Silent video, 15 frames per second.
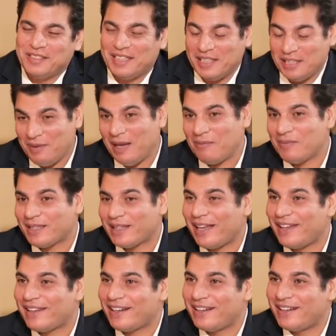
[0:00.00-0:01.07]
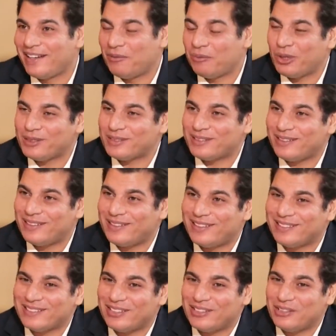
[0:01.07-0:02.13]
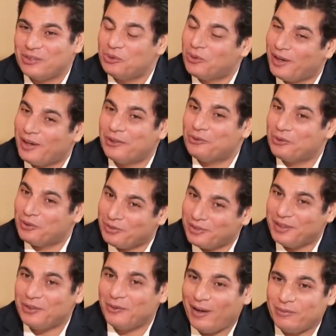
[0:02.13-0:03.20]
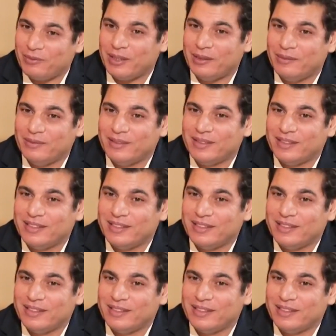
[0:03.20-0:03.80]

فنانين محمد خيري ابو نصر صديق وخي ورفيق وحبيب